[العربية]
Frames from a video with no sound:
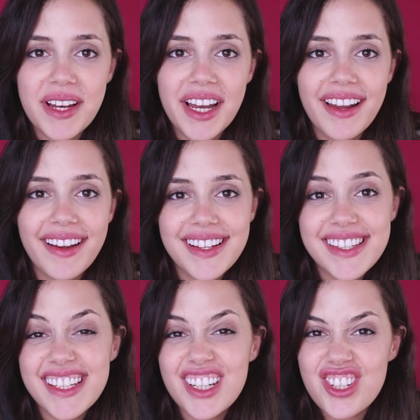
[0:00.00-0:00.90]

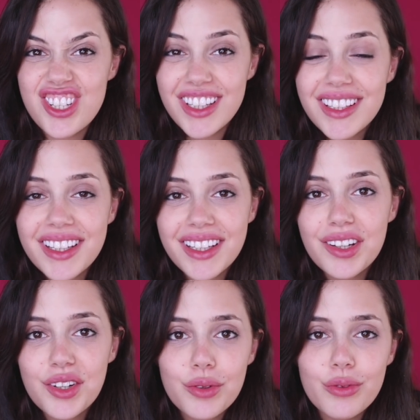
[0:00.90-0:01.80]
السنه
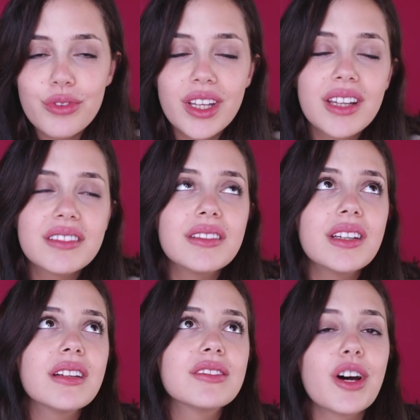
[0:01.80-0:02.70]
الجديده وفي
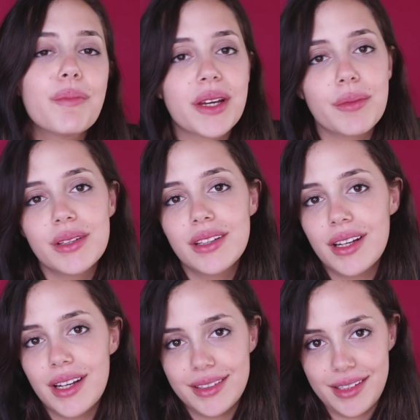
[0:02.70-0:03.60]
كتير توبك
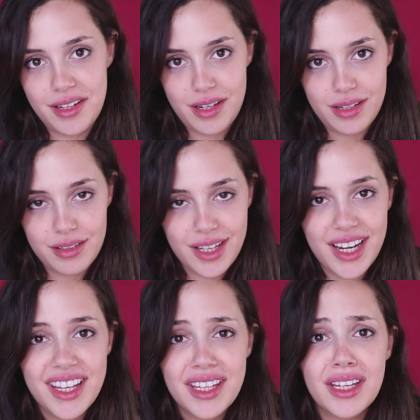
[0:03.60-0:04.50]
بتضلها تنقال
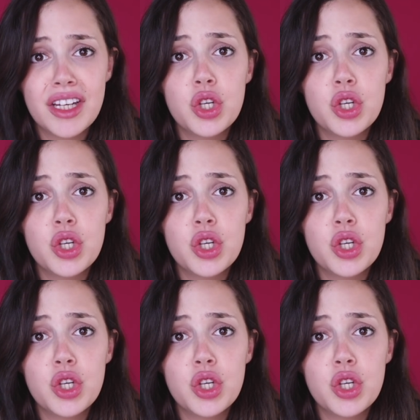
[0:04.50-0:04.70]
اللي هي